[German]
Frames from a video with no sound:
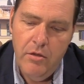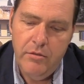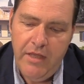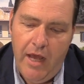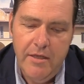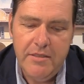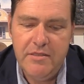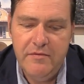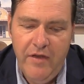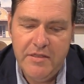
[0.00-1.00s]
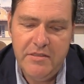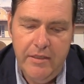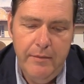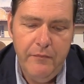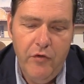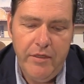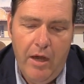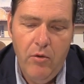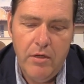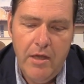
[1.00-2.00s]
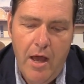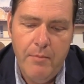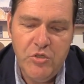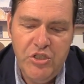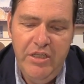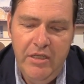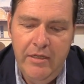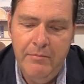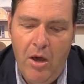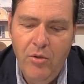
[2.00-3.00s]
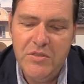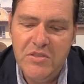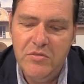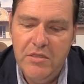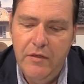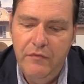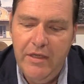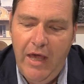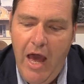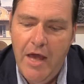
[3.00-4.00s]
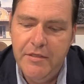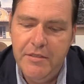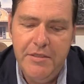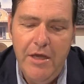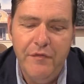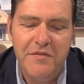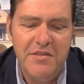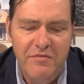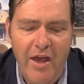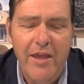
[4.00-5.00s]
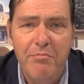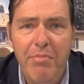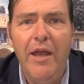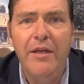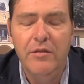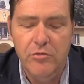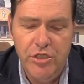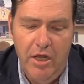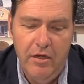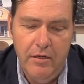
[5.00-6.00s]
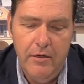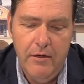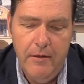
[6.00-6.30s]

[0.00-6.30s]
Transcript: und alles, was ihm vor die Augen kam, schien ihm auszusehen wie Kraniche, die auf zwei Beinen standen.